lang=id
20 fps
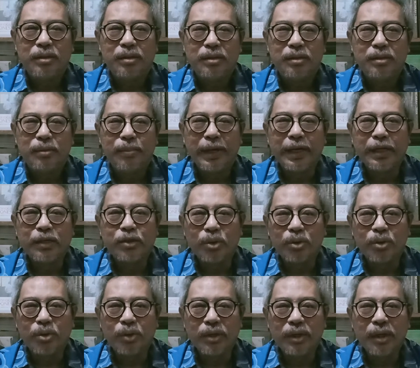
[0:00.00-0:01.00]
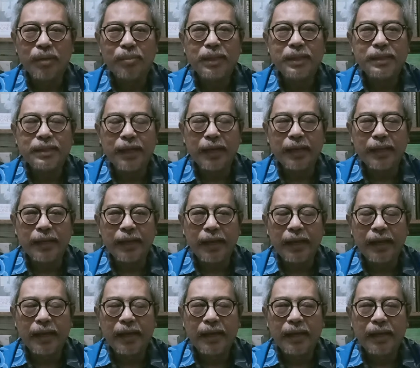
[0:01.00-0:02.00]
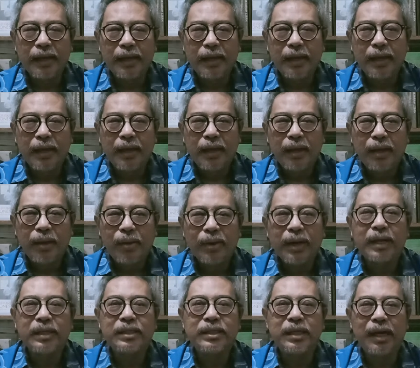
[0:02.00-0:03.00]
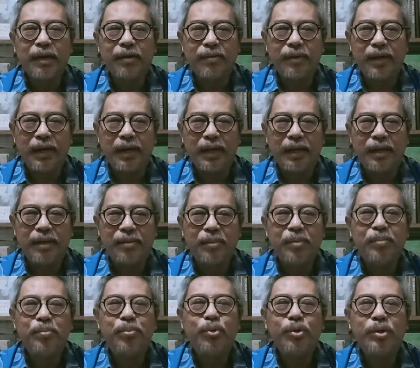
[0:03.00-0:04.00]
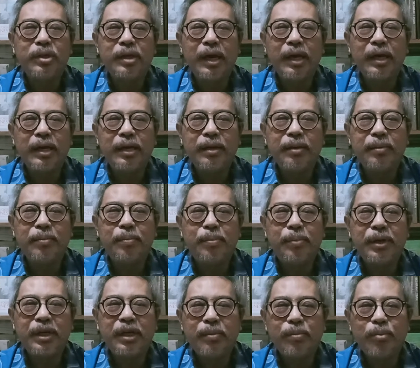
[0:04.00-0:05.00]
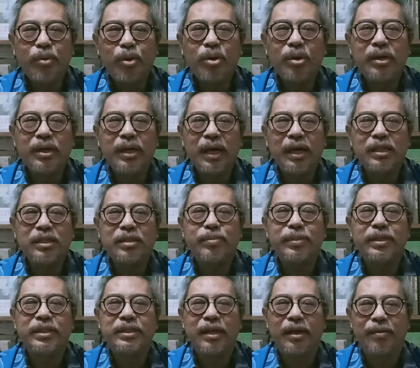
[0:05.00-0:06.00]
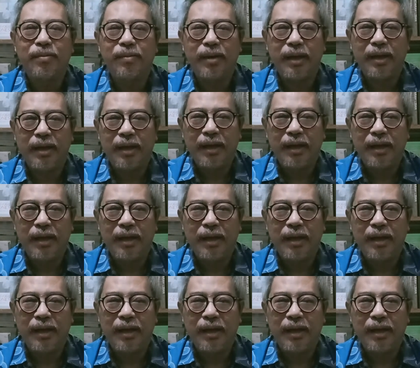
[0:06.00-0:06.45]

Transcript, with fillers: Sebagai contohnya misalnya orang Jawa mempunyai primordialisme Jawa.